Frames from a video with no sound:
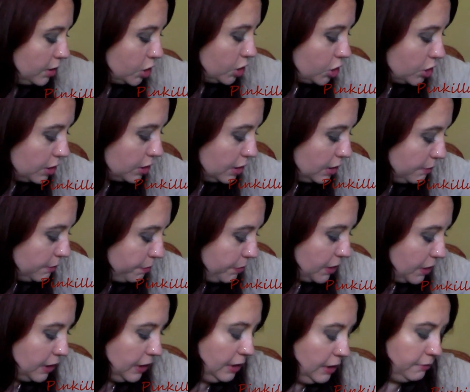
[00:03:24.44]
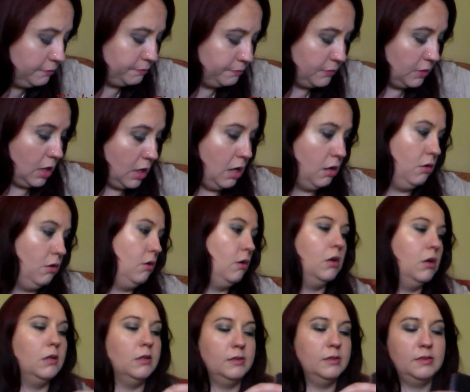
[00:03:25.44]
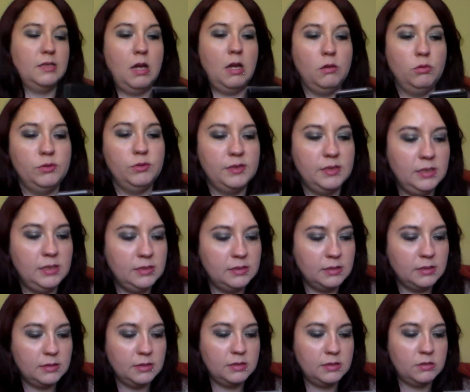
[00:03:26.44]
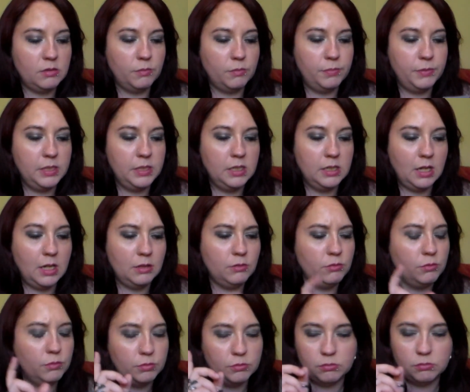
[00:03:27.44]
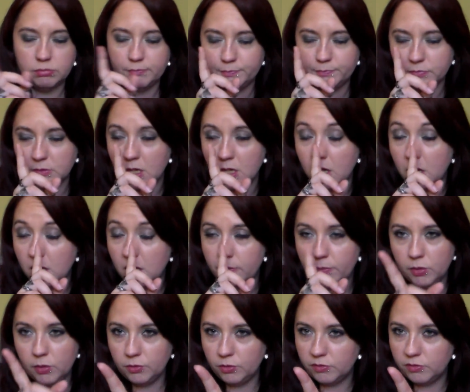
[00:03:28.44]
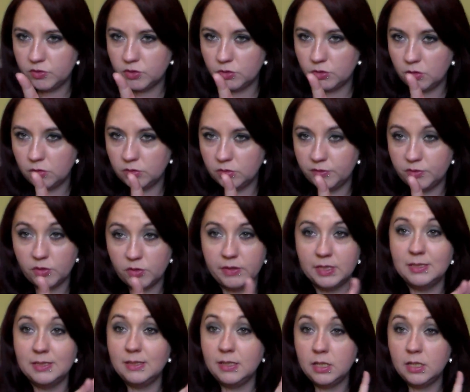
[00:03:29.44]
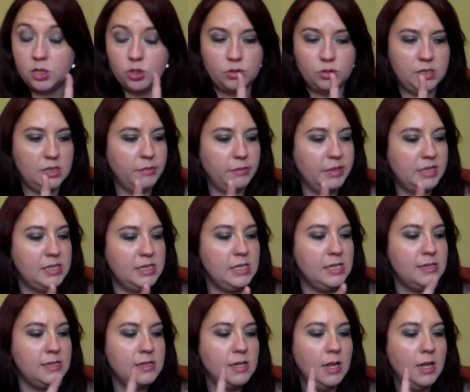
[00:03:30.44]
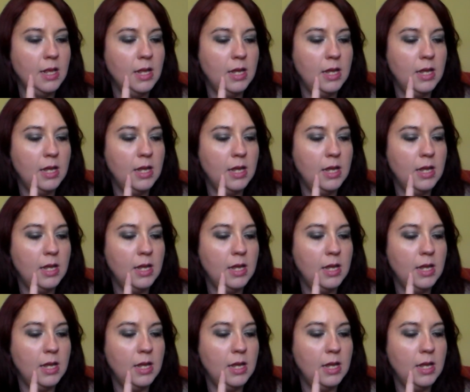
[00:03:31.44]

J'ai pris, alors, ça aussi, cet estampillé. Ah non, non, pas en 925, je dis des bêtises.